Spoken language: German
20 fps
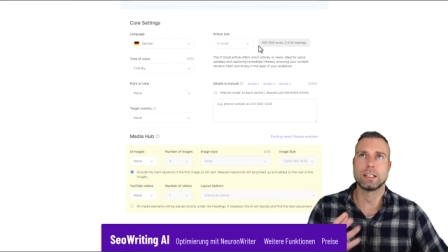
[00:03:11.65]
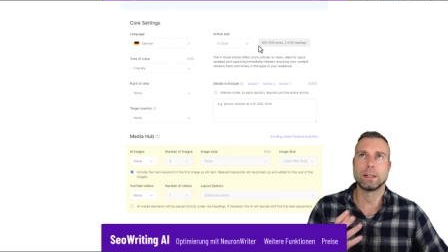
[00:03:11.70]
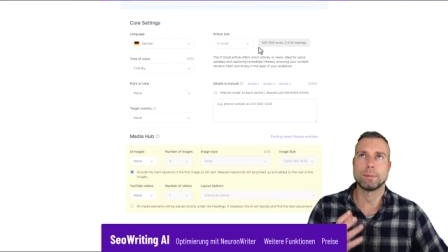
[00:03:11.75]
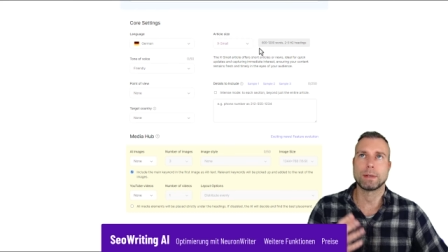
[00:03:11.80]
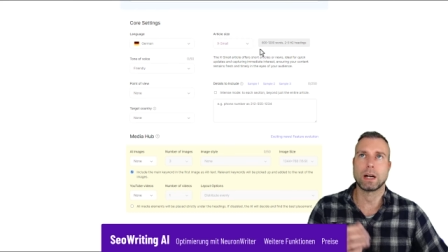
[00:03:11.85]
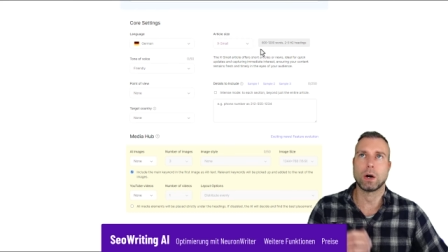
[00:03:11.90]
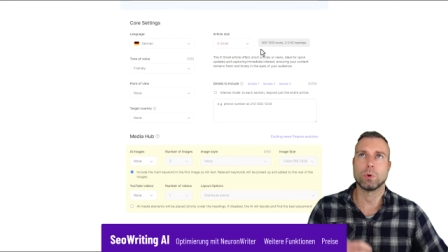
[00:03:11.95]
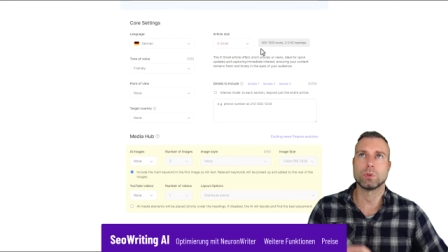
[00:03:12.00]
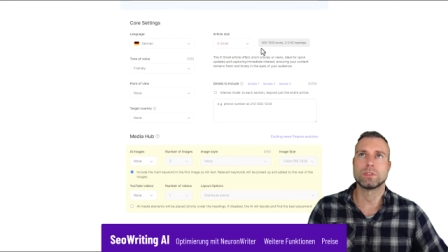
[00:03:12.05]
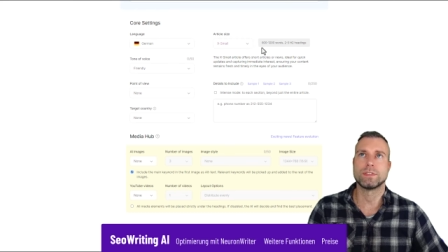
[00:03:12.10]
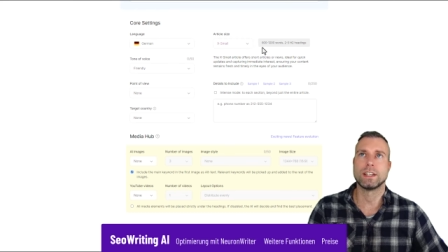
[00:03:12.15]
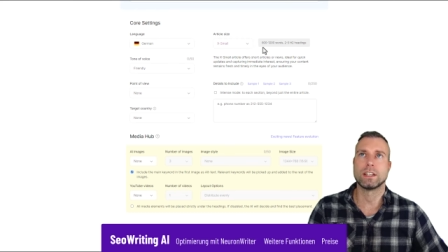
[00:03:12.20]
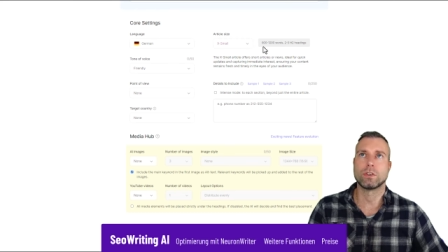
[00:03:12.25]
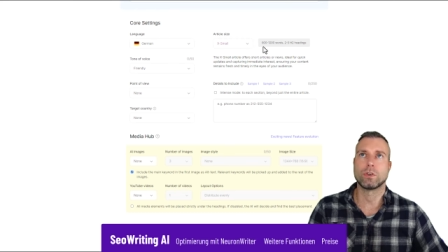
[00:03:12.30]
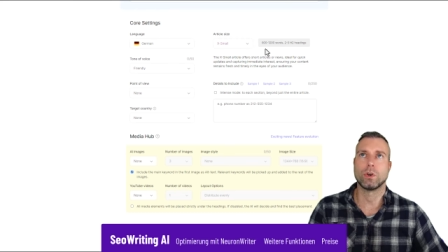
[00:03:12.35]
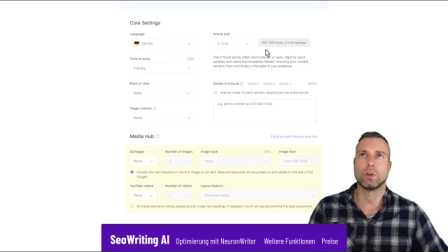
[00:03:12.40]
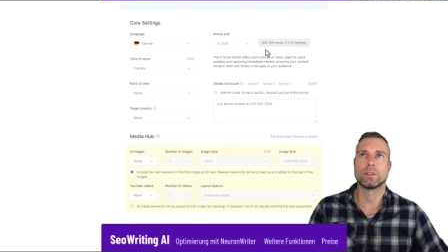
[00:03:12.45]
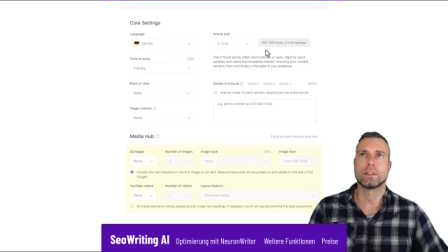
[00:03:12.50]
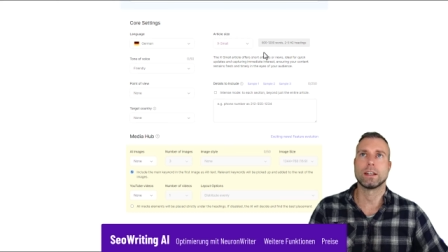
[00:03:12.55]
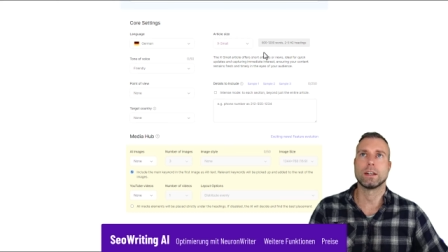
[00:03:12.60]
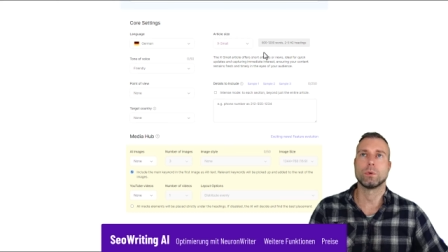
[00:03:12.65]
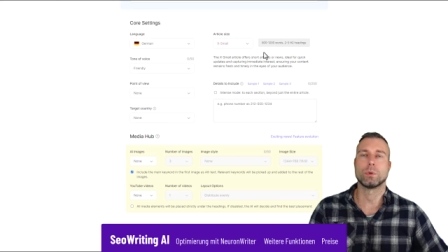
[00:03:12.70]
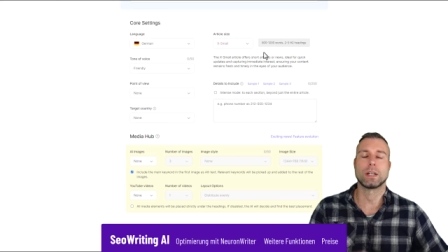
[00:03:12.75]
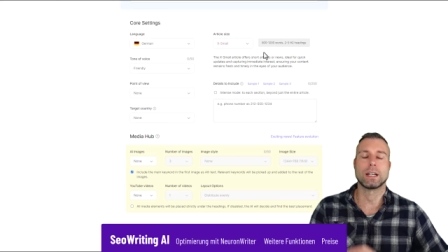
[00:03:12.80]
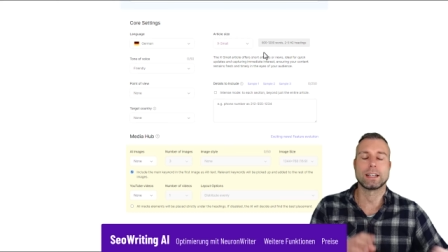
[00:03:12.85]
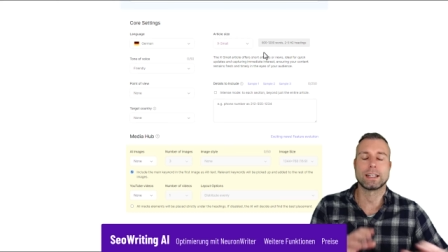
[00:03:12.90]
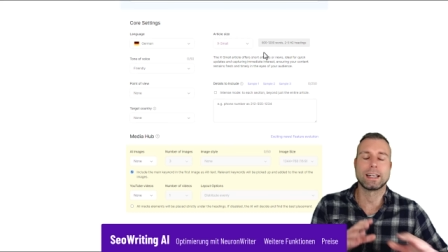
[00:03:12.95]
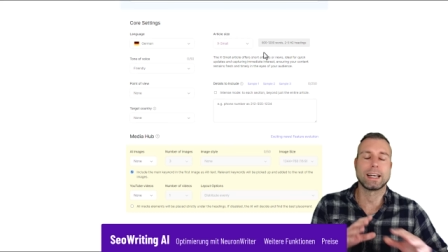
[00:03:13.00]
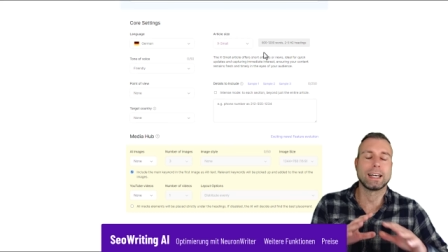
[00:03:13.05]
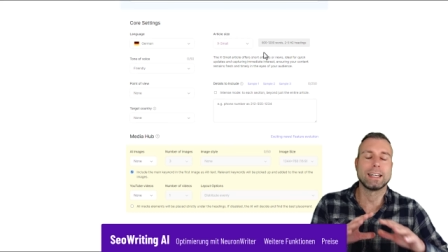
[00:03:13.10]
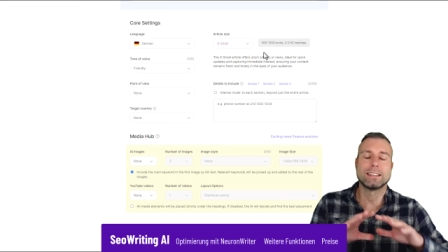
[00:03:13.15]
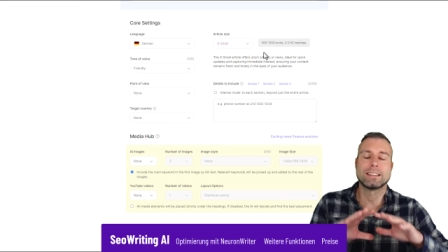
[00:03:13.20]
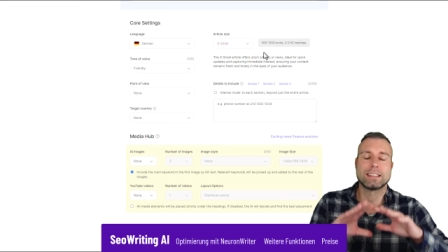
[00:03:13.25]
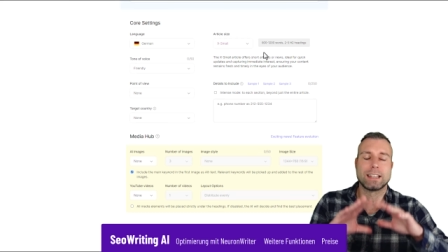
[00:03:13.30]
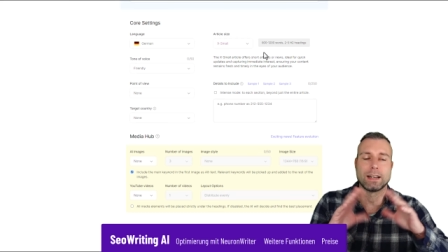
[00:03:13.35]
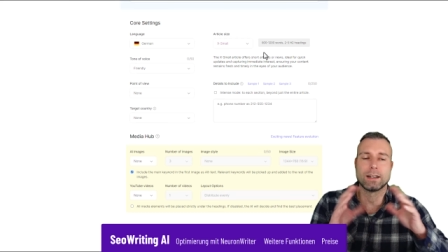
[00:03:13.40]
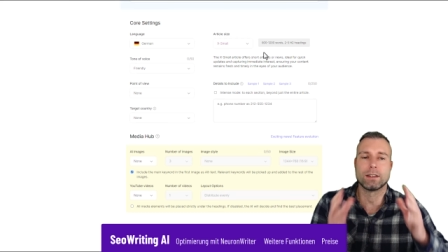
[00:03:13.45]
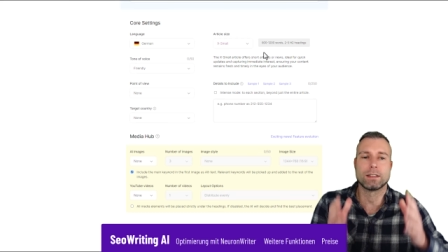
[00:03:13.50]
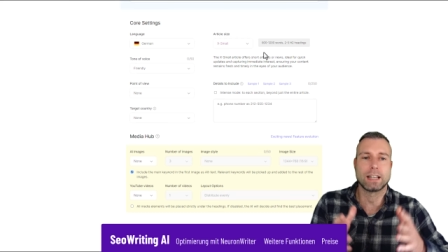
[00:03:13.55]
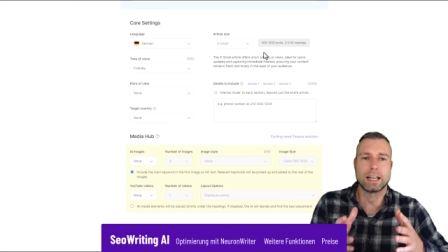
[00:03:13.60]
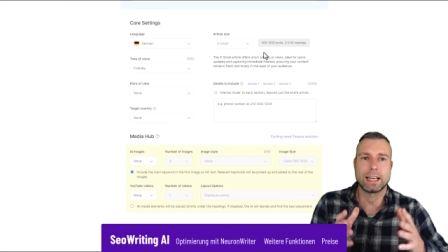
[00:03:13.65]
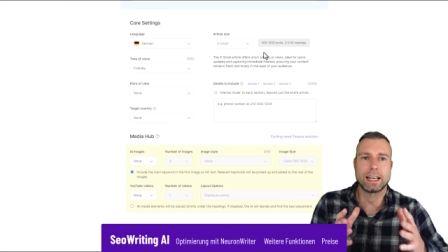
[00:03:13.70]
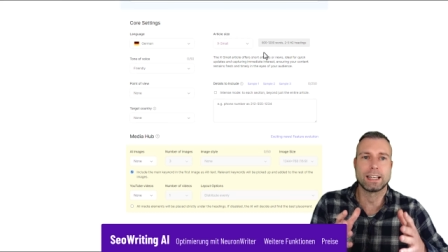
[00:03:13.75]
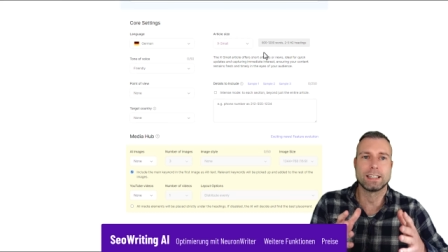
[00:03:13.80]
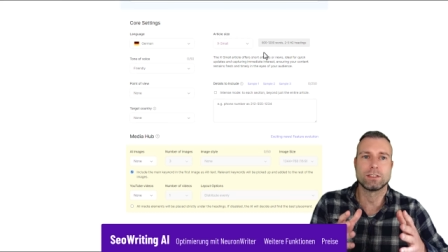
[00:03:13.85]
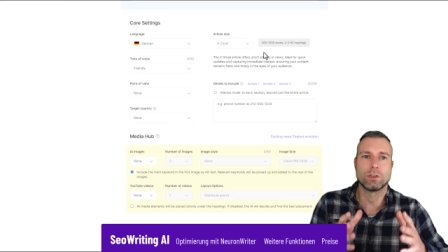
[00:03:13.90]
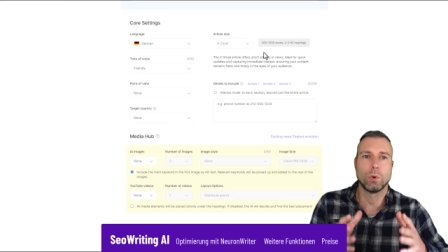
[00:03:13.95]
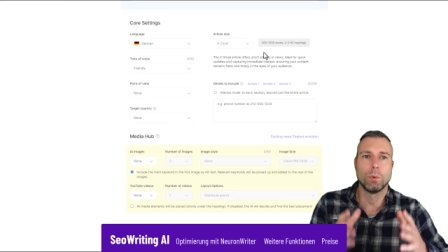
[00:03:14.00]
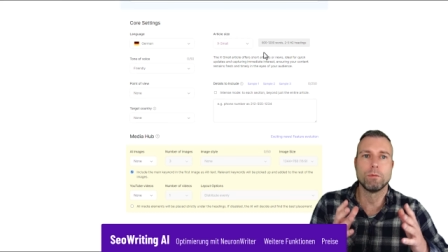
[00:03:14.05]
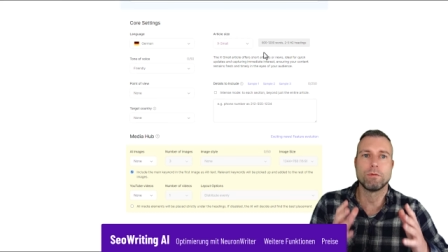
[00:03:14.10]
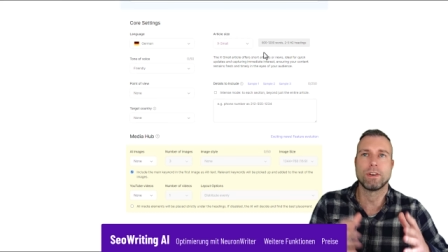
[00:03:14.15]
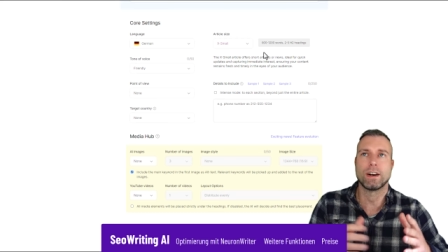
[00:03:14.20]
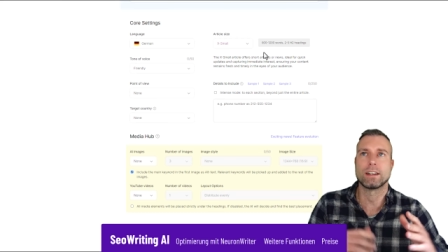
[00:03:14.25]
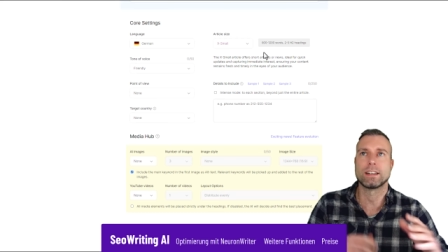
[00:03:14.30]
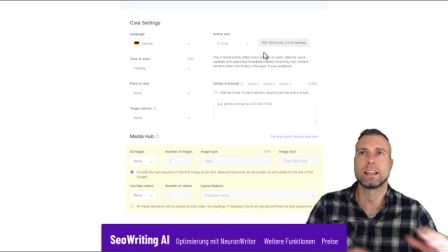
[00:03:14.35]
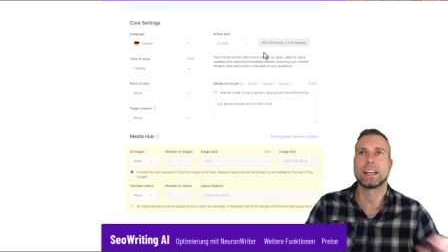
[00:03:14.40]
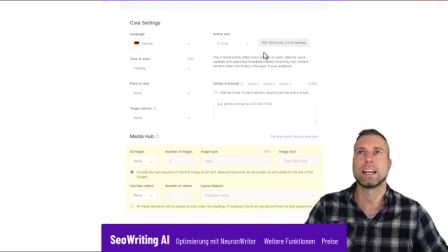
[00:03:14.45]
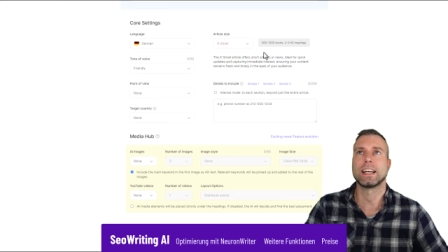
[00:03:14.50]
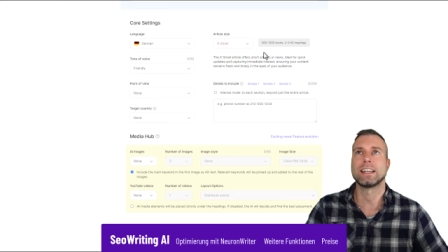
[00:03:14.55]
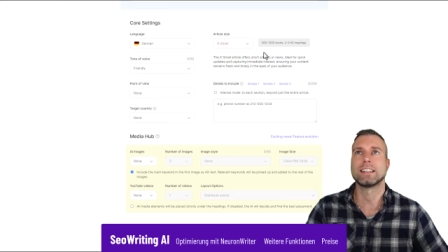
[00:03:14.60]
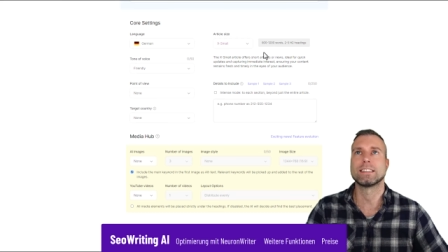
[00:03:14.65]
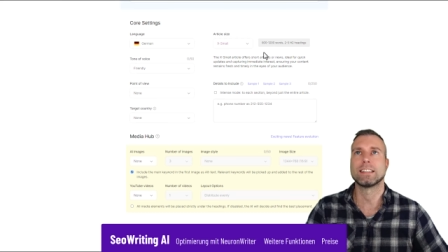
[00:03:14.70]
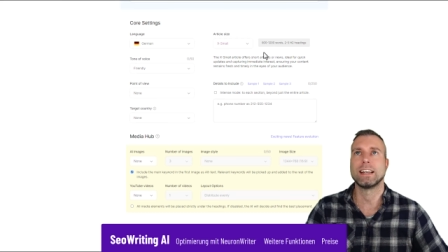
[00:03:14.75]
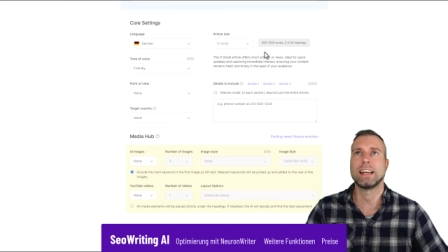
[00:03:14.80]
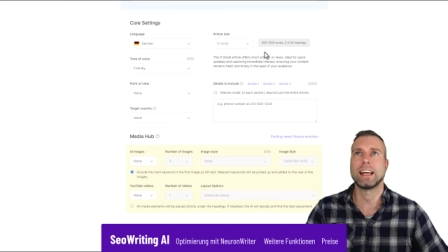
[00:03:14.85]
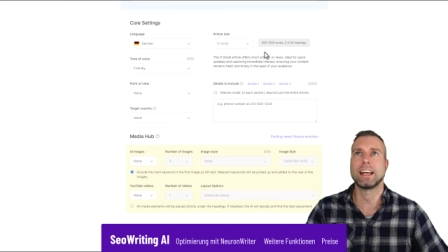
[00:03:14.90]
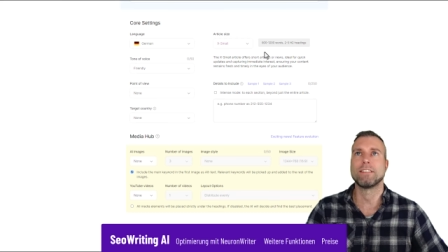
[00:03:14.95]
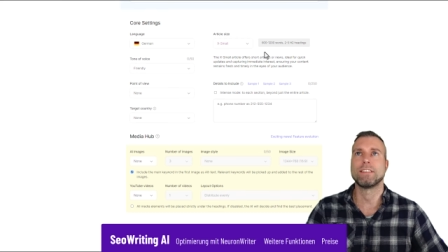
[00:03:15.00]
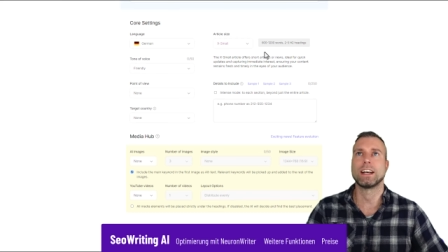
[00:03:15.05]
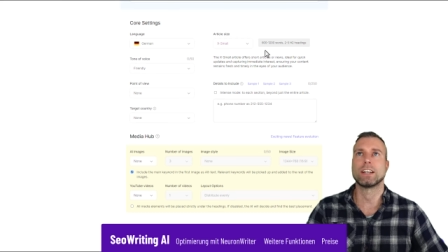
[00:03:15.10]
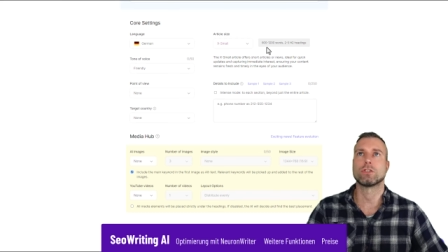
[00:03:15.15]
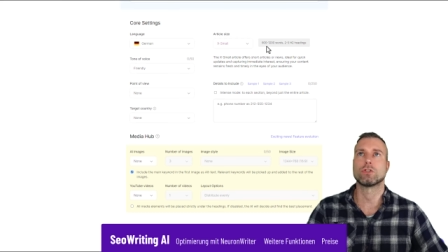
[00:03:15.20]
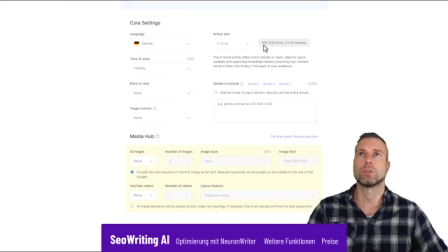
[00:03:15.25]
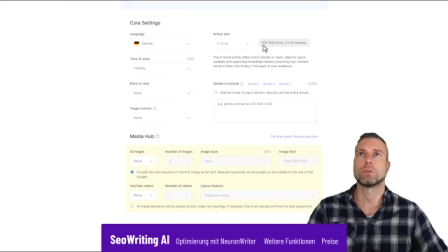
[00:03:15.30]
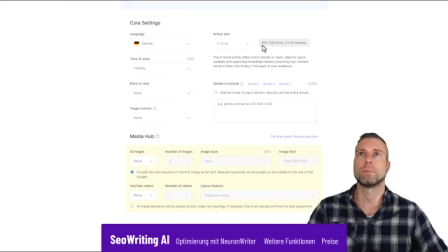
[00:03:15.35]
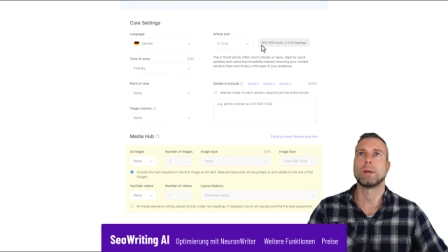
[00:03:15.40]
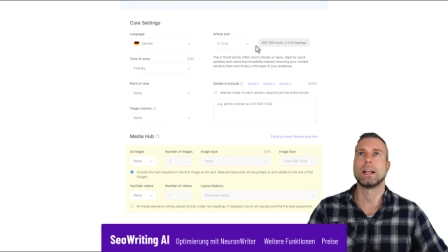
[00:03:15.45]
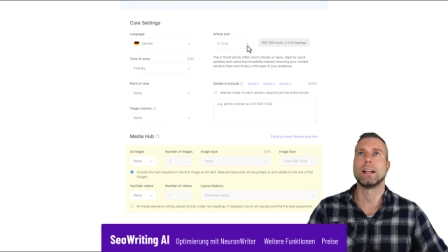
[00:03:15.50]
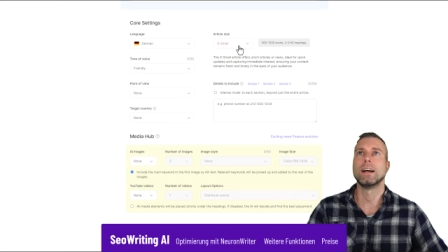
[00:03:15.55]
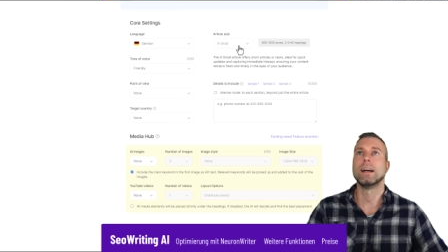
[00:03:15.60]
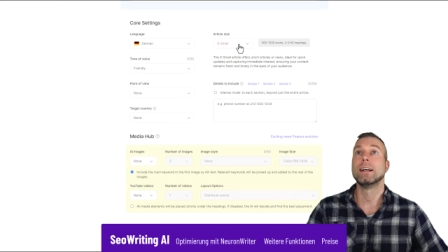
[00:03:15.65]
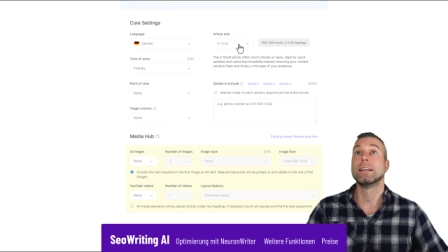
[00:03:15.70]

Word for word: die man auswählen könnte oder geringste, der geringste Umfang, die geringste Länge wären schon mal